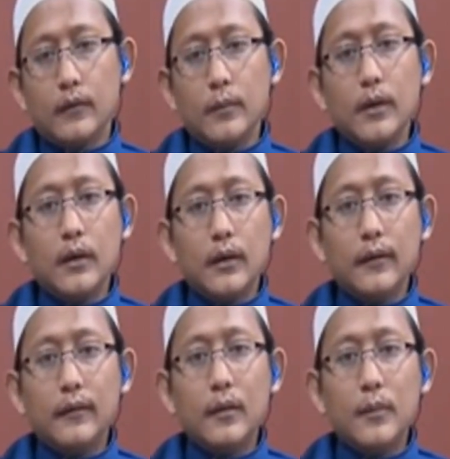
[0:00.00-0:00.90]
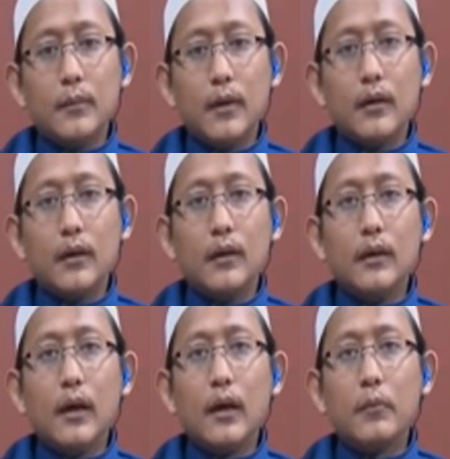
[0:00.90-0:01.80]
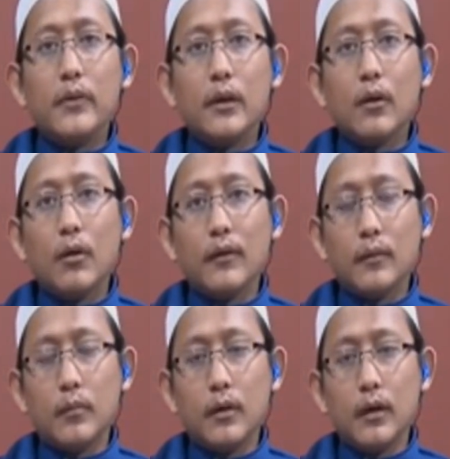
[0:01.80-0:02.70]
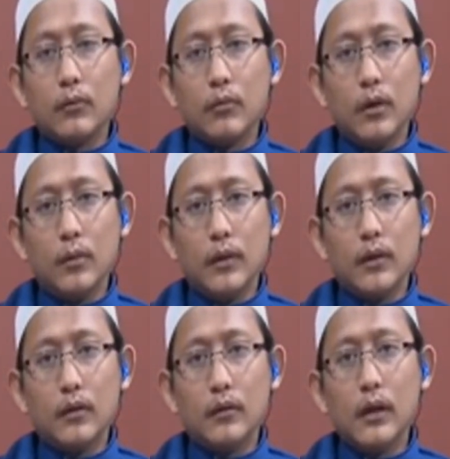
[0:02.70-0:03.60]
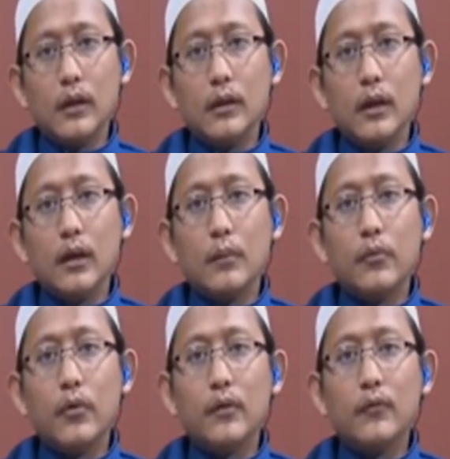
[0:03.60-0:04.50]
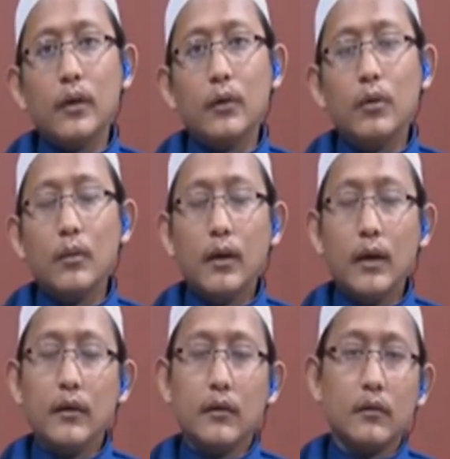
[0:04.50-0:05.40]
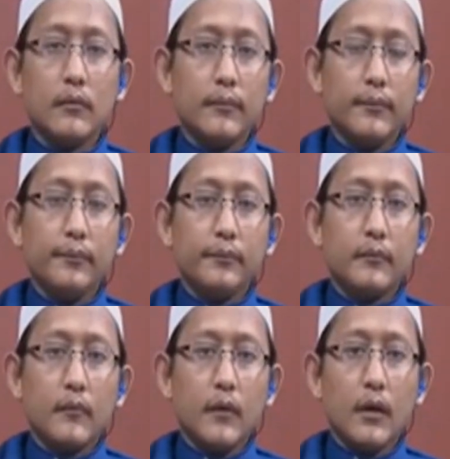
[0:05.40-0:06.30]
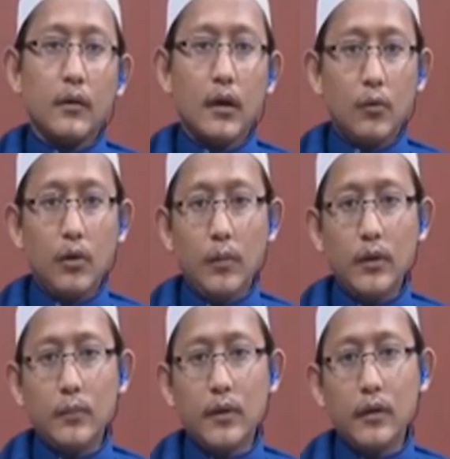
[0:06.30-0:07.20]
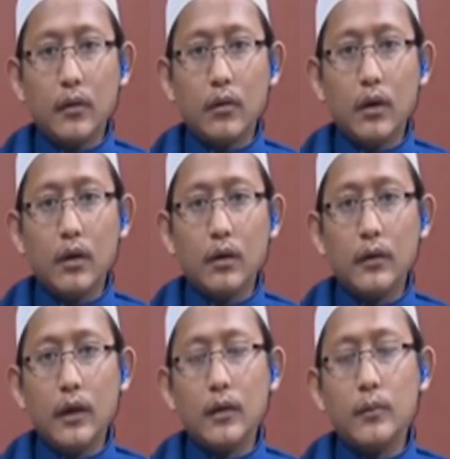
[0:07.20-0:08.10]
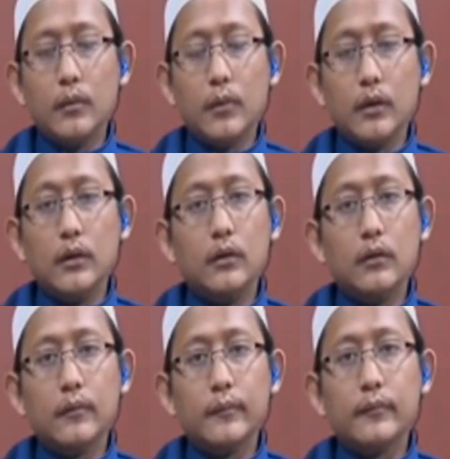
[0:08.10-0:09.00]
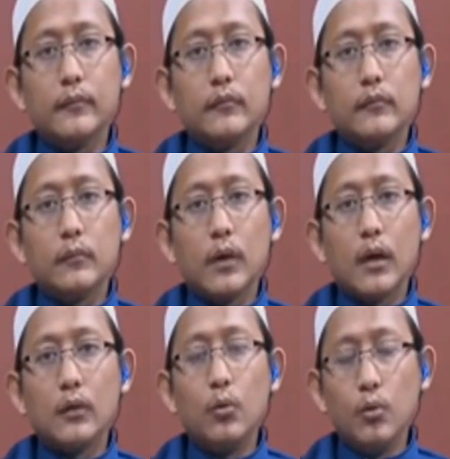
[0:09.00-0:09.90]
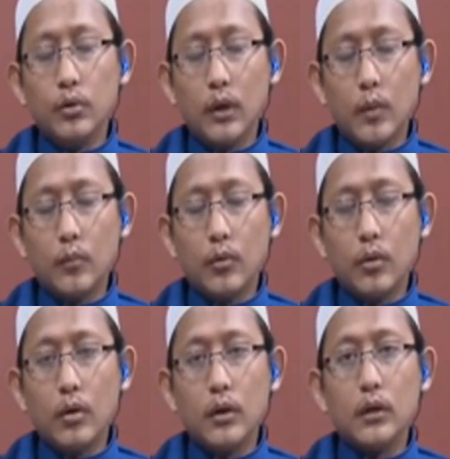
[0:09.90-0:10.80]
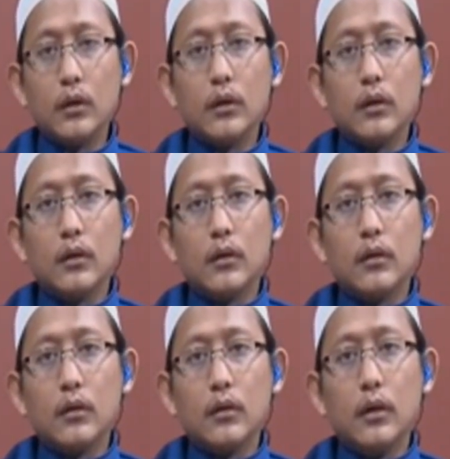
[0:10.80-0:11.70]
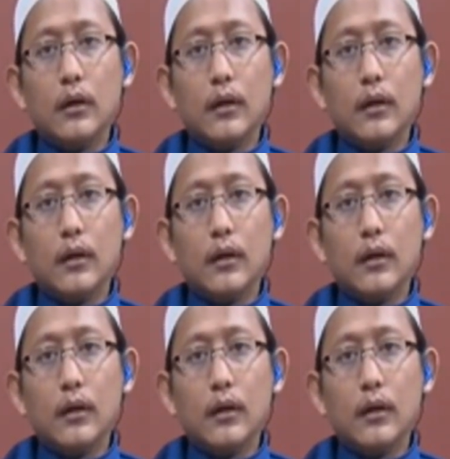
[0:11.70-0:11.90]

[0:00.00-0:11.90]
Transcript: Di mana Isa bin Mahan ini dianggap tika oleh sebagian ulama dan dianggap taif oleh ulama lain. Di antara ulama yang mentikahkan Yahya bin Ma'in, bahkan gurunya Imam Bukhari, ya